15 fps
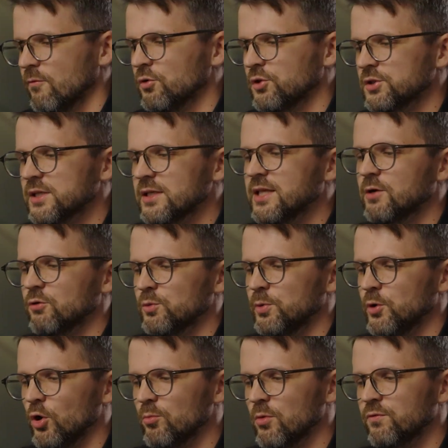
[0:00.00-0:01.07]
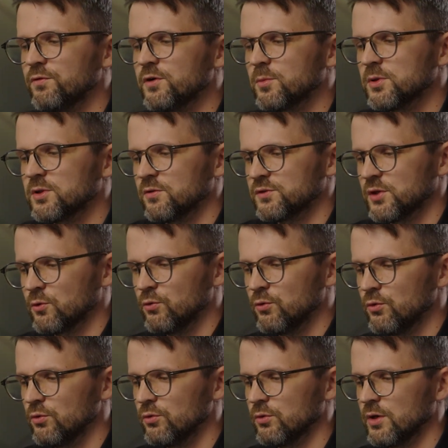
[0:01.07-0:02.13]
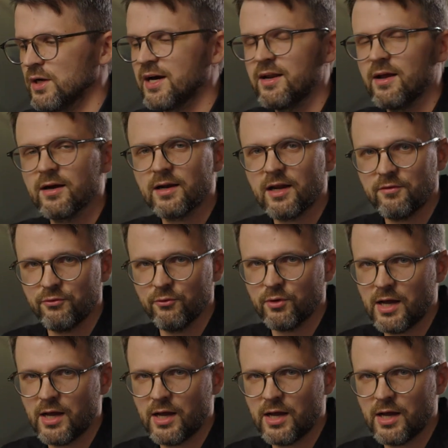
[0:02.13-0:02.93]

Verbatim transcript: Вот от таких вот приемов, выработав такую хореографию